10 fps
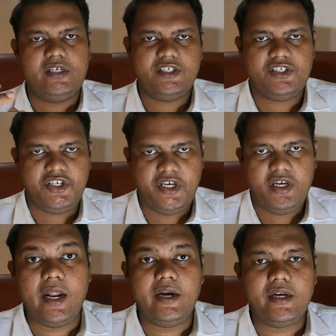ஹிஸ்ட்ரி
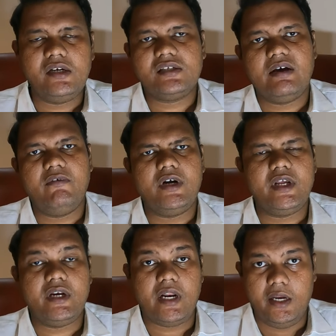நைன்டீன்
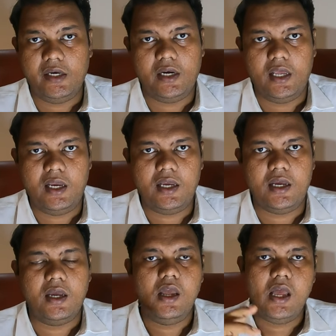செவன்டி நைனில்
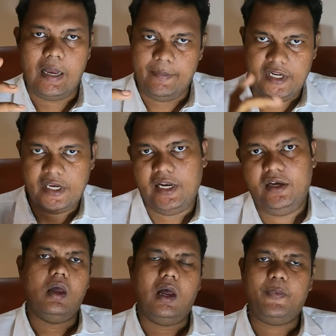அமெரிக்காவில்
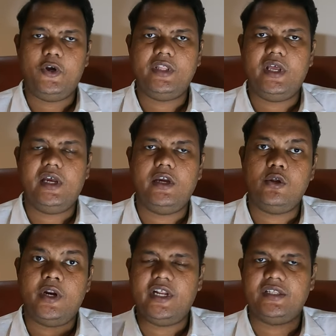அப்போ இந்த
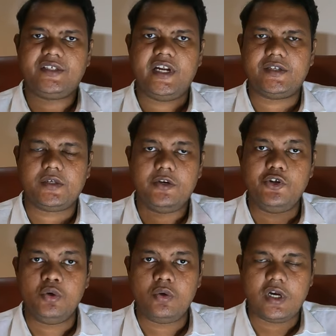யுனைடெட் ஸ்டேட்ஸ்
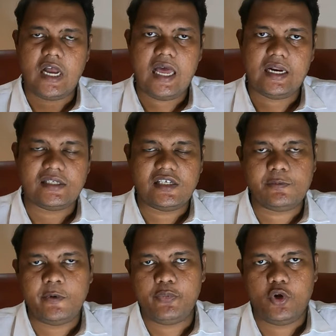நியூ கார்
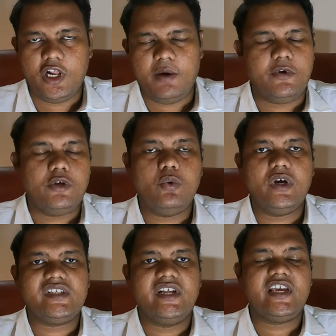அசஸ்மெண்ட் ப்ரோக்ராம்
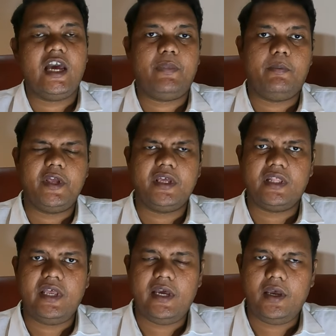யூஎஸ் என்கேப்
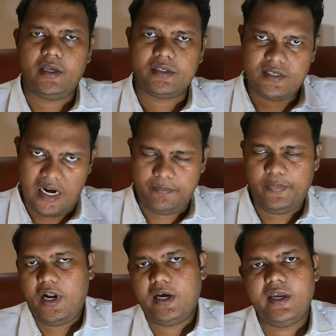அப்படிங்கிறத ஸ்டார்ட்
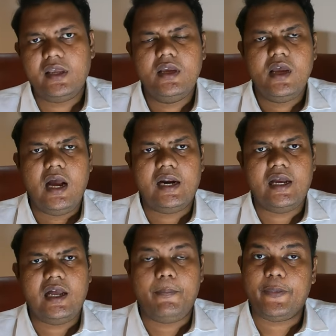பண்ணாங்க
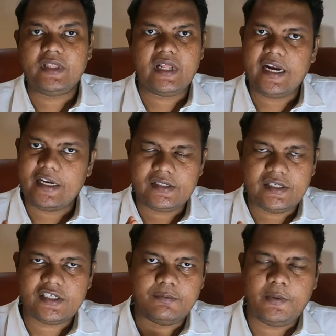ஆனால் அப்போ இந்த ரேட்டிங்
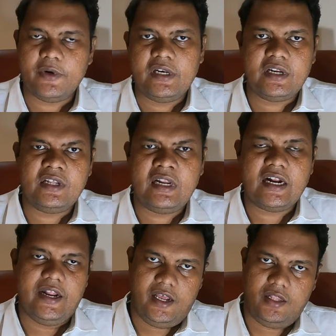சிஸ்டம்
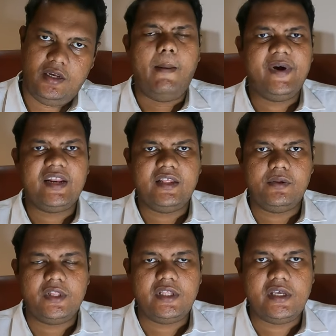அப்படின்றதெல்லாம் கிடையாது அப்போ
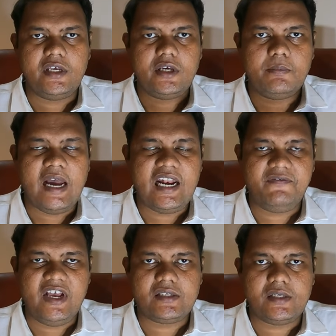இருந்தது வந்து
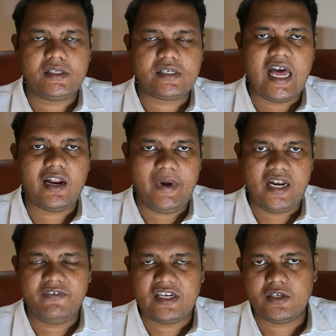மேனுஃபேக்சரர்ஸ் காரை
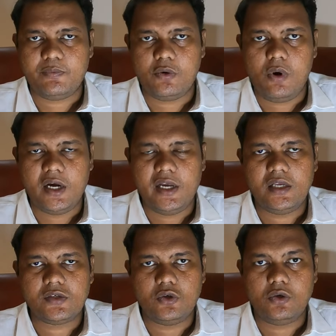மேனுஃபேக்சர் பண்ணுவாங்க
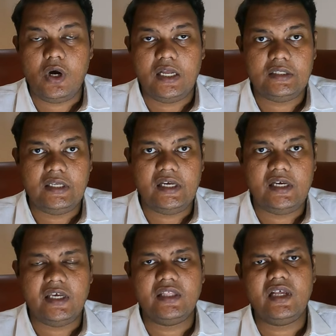ஸோ அதில்
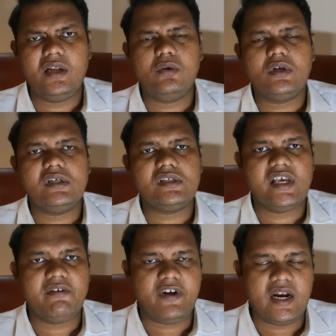எந்த அளவுக்கு
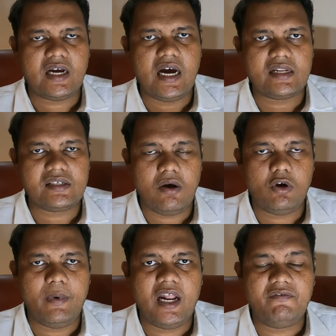சேஃபான கார்ஸாக
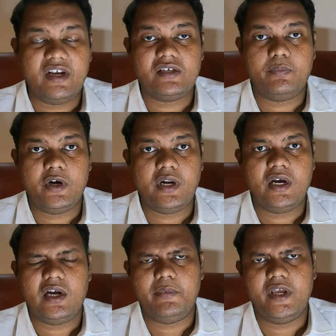அவங்க மேனுஃபேக்சர்
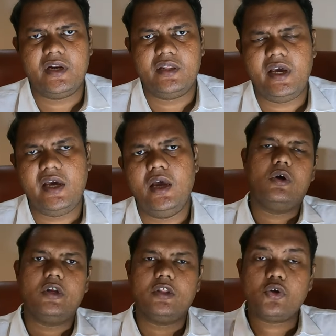பண்ணுறாங்க அப்படிங்கிறத
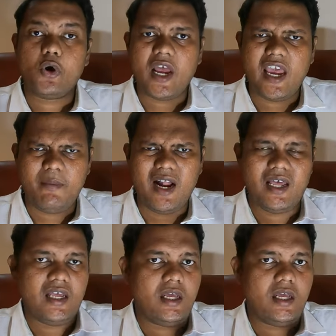ஒரு தோராயமான